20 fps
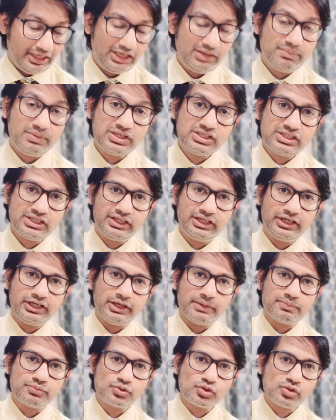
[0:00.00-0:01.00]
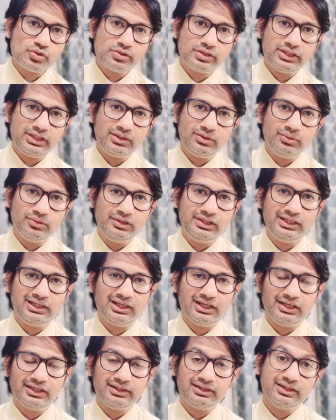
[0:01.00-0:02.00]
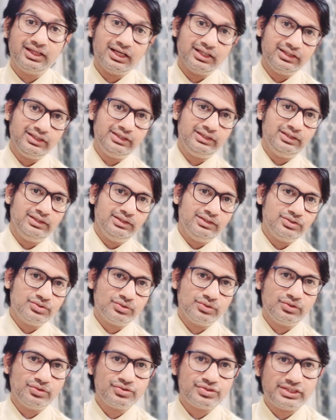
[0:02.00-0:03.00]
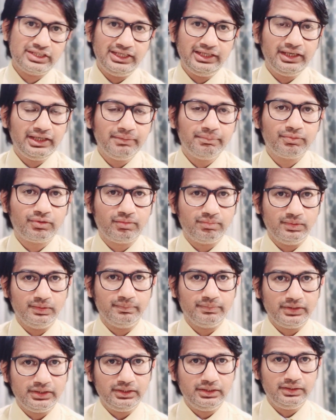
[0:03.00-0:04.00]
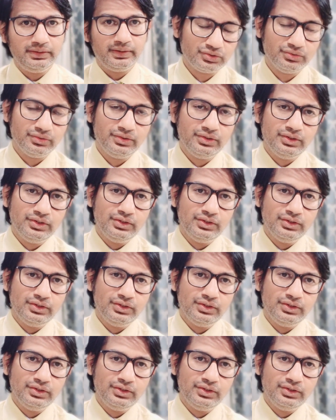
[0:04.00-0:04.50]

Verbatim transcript: एक बच्चे ने डेप्सोन की गोली खा ली दादी की जिनको स्किन की प्रॉब्लम थी सो